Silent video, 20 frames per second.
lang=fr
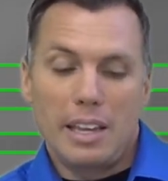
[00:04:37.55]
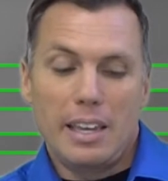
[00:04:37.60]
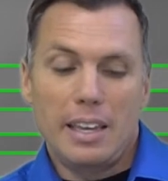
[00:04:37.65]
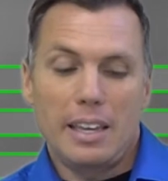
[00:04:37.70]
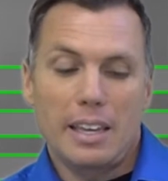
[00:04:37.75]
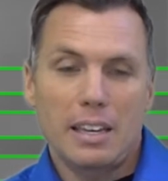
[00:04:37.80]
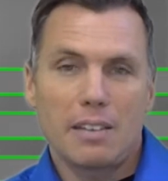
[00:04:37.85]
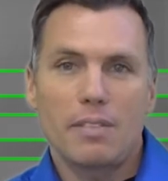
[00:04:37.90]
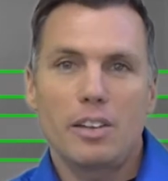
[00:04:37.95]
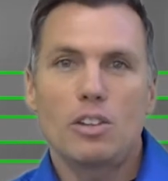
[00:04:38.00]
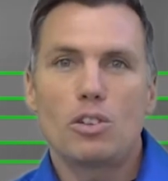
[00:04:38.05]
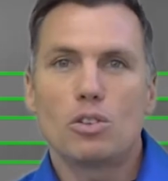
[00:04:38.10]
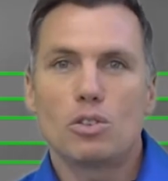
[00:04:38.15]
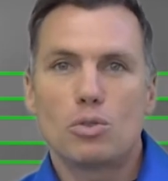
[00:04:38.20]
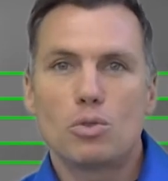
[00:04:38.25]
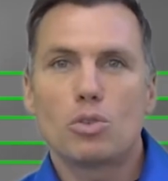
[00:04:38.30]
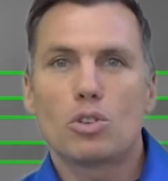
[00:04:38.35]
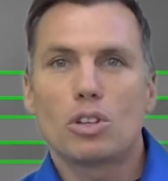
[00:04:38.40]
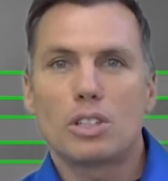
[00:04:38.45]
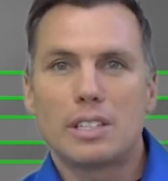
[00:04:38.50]
écrivez
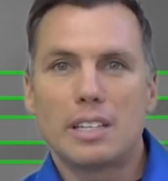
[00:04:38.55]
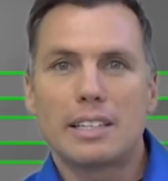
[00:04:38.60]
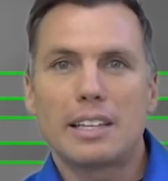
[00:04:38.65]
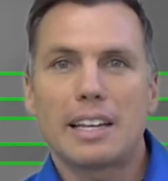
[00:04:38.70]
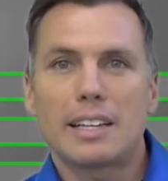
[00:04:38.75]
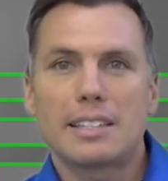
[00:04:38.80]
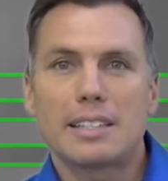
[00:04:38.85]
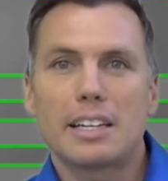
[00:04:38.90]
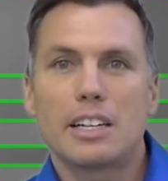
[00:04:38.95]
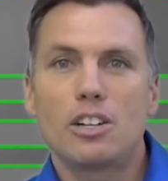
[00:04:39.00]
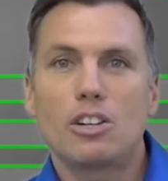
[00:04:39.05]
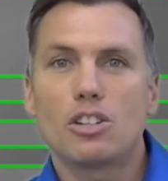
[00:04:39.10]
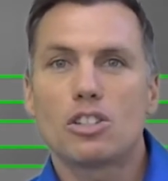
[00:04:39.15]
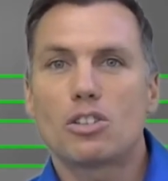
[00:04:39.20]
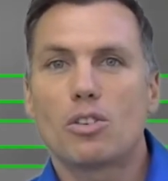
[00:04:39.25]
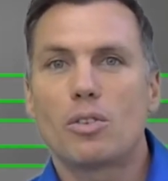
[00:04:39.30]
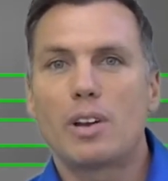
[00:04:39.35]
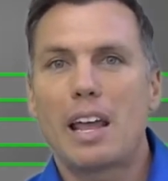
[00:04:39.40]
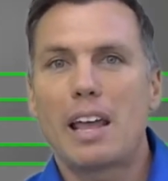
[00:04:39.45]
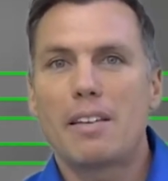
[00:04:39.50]
dessus que ces articles là
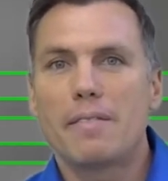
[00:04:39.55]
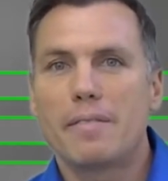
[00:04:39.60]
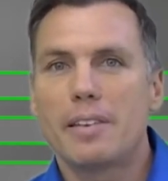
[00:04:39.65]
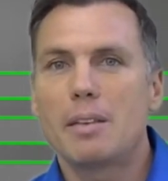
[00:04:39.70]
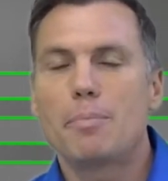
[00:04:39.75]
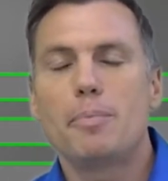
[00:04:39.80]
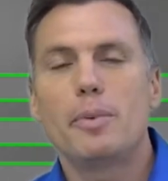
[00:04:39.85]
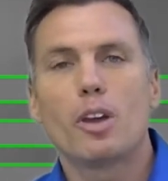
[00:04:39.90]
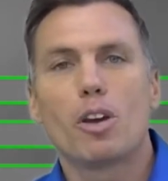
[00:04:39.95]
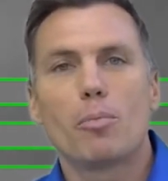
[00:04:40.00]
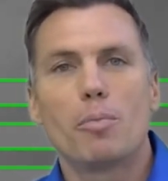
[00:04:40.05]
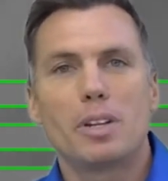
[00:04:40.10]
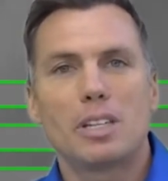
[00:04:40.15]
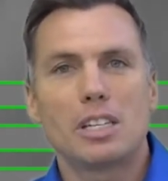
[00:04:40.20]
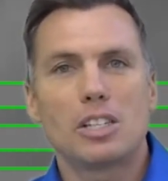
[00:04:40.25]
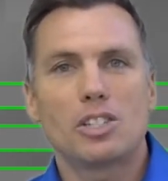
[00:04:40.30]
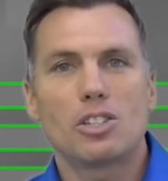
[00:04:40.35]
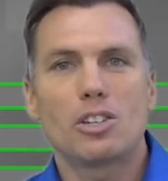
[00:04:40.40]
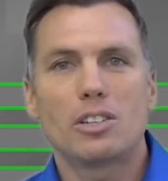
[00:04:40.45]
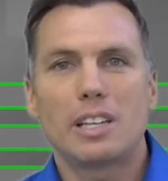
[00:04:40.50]
sont lavés, puis
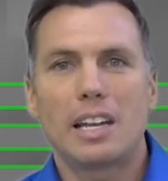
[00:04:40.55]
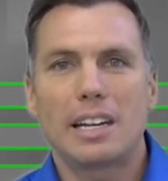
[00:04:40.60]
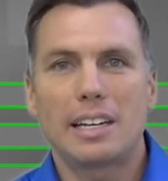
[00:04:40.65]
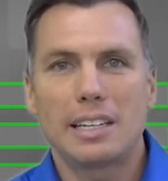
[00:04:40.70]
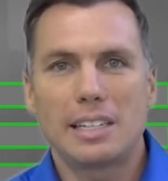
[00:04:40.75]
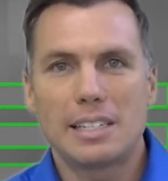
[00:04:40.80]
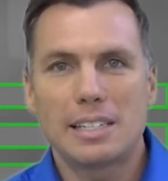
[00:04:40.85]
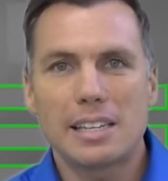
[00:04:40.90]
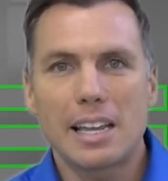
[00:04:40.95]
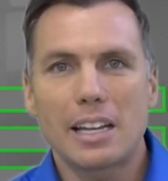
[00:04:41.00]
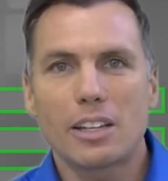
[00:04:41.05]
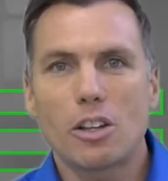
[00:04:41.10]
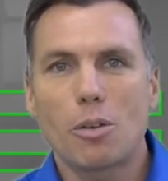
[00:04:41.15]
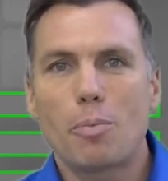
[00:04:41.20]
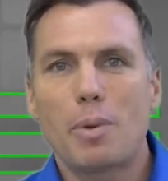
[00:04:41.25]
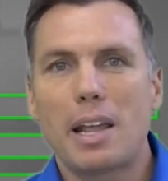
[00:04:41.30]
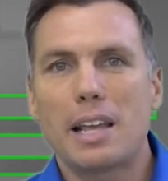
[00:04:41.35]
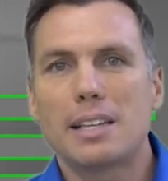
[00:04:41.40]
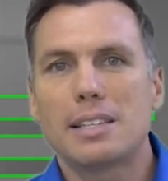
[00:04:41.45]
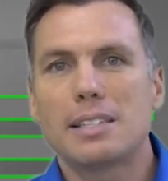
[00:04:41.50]
remettez ça dans des sacs de
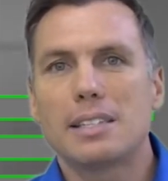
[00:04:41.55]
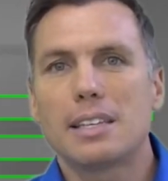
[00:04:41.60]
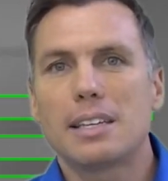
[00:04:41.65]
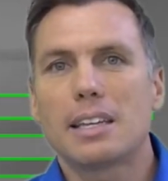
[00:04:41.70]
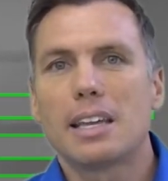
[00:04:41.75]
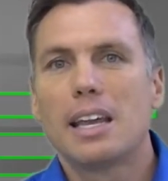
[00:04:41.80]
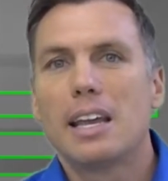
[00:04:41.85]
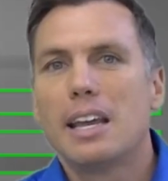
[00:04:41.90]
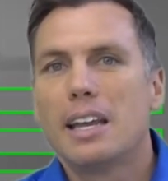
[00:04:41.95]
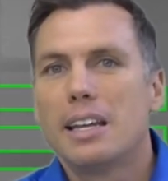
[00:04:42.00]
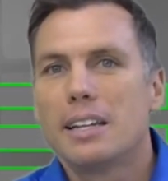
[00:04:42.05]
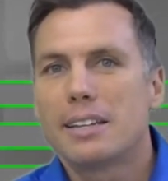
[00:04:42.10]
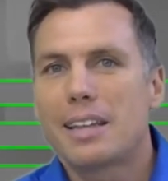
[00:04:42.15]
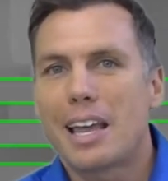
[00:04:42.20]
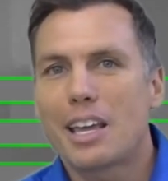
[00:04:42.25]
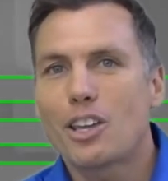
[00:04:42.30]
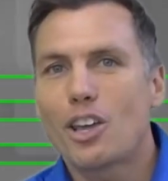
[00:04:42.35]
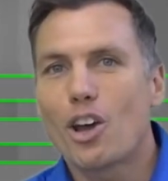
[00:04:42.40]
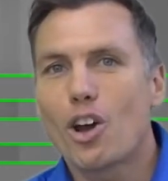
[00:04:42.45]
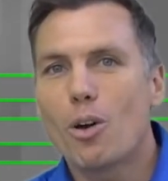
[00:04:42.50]
plastique
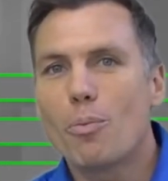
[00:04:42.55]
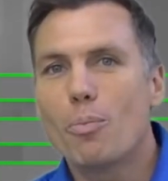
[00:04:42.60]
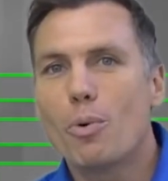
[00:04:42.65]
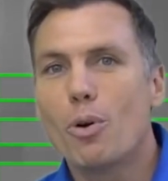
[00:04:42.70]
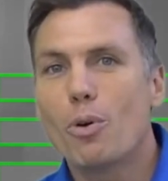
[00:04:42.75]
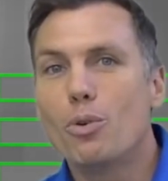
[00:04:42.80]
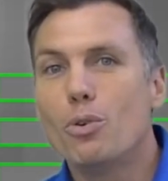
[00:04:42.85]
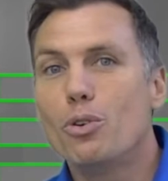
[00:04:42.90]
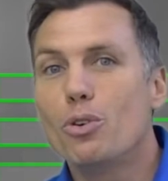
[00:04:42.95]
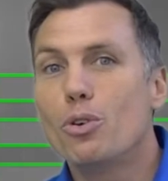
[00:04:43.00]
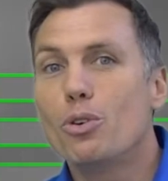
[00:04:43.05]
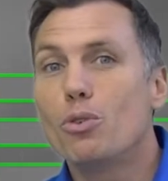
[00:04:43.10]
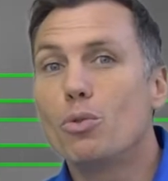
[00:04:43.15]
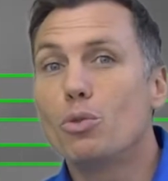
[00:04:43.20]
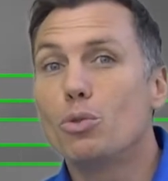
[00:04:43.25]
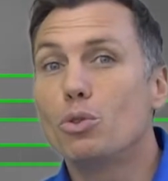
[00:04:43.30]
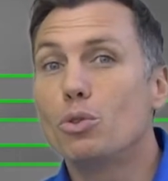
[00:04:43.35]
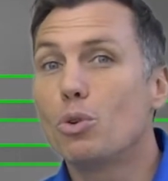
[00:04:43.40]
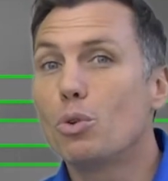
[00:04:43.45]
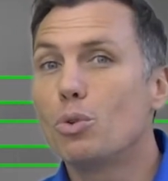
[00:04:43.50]
tant qu'il n'y aura pas eu lieu
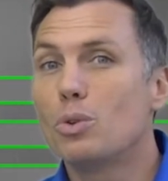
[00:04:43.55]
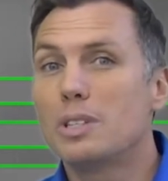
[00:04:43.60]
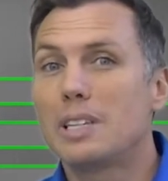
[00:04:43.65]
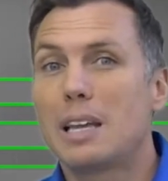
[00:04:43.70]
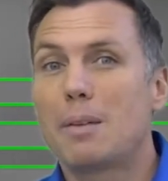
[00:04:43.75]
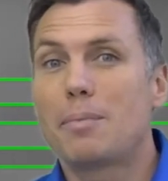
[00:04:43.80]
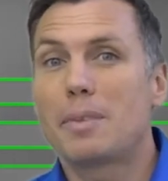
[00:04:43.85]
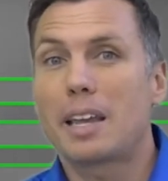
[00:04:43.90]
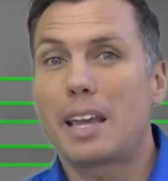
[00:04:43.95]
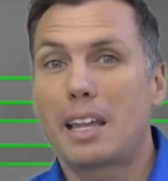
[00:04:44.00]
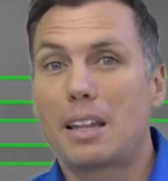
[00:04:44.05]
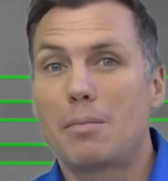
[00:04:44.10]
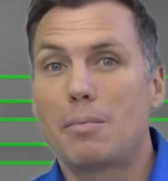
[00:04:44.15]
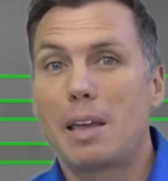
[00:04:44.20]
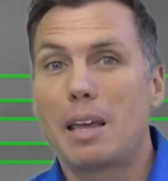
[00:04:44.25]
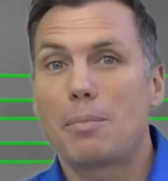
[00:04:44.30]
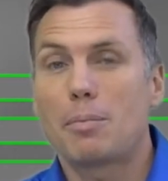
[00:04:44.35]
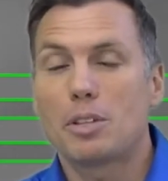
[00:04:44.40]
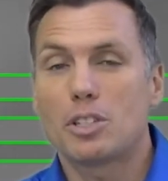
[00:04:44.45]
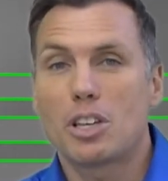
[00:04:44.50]
au deuxième
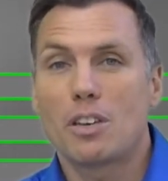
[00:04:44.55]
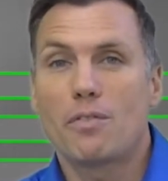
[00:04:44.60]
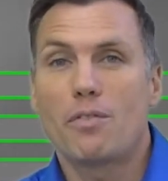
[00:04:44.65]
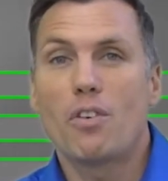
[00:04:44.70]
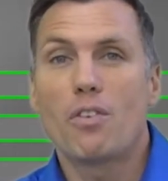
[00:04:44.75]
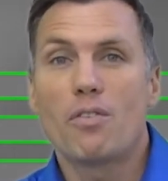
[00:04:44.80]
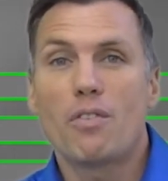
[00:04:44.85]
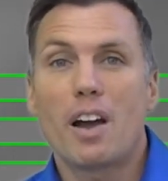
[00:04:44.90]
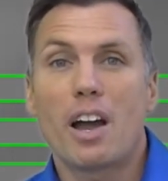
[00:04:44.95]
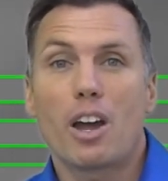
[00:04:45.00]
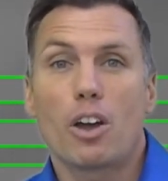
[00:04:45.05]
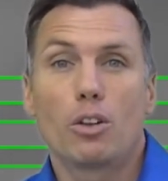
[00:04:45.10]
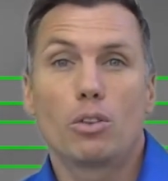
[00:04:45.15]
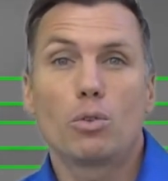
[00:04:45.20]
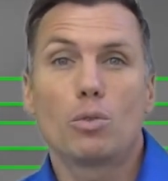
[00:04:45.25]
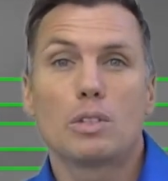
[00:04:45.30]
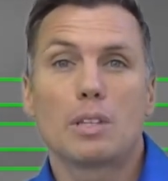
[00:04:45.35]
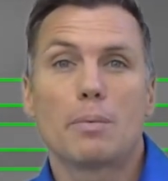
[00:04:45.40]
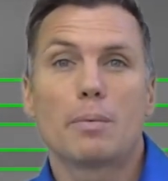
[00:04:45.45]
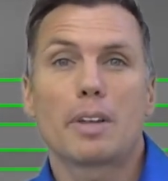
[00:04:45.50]
traitement, parce qu'il faut faire un
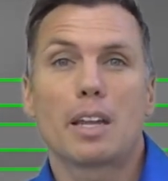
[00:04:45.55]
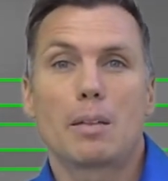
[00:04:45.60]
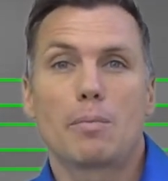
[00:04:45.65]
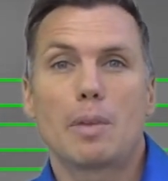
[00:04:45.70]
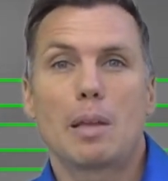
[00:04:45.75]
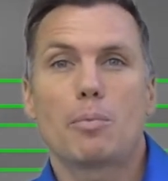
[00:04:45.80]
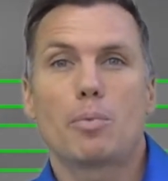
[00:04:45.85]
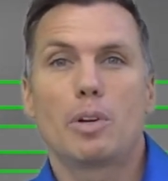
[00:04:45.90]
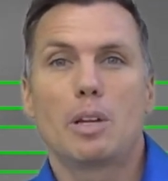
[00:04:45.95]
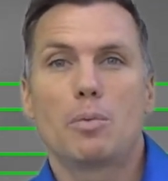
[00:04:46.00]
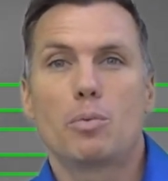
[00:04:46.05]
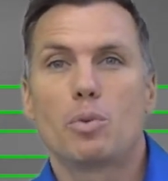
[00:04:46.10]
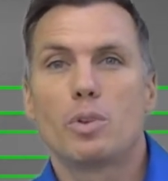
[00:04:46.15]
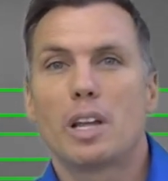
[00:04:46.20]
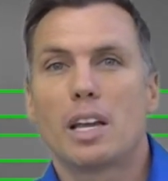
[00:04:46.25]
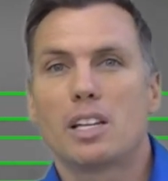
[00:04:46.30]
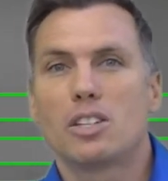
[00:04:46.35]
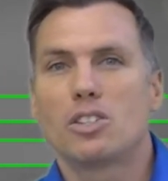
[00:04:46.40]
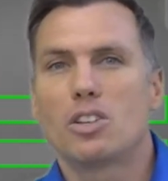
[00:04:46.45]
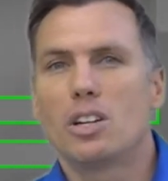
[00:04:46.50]
deuxième traitement pour les
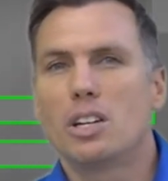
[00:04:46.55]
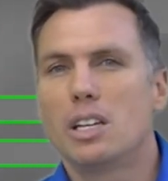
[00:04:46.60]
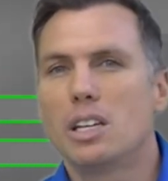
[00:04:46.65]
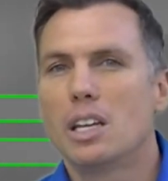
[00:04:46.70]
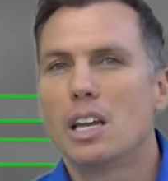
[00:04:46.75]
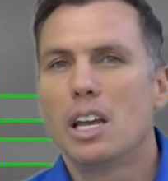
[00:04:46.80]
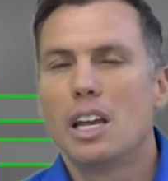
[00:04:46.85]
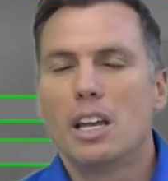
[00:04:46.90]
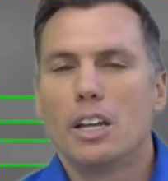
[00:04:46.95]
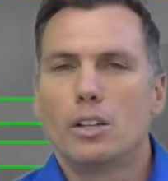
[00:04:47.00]
punaises de lit.